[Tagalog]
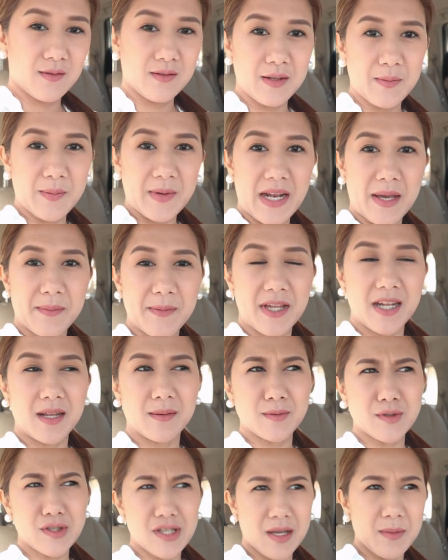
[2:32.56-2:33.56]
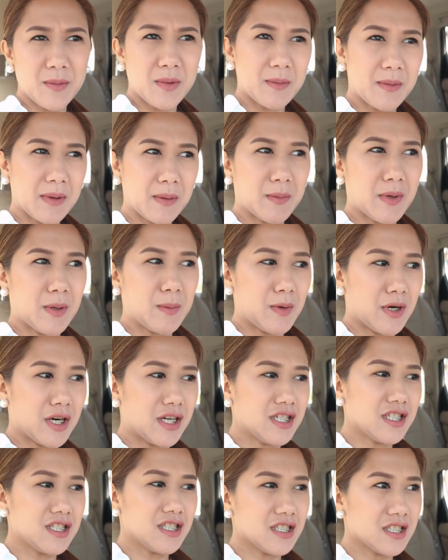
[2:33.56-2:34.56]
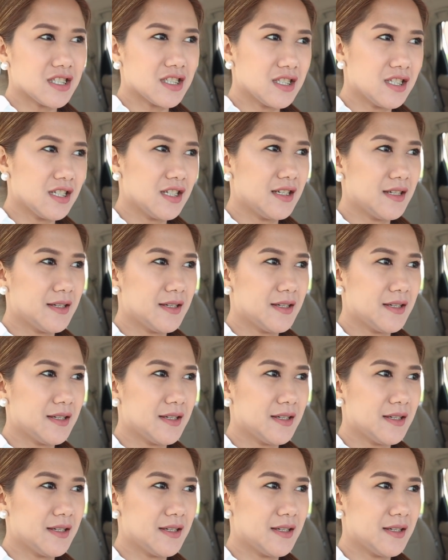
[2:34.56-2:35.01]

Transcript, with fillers: Hindi pa namin alam kung sa kami magbabranch.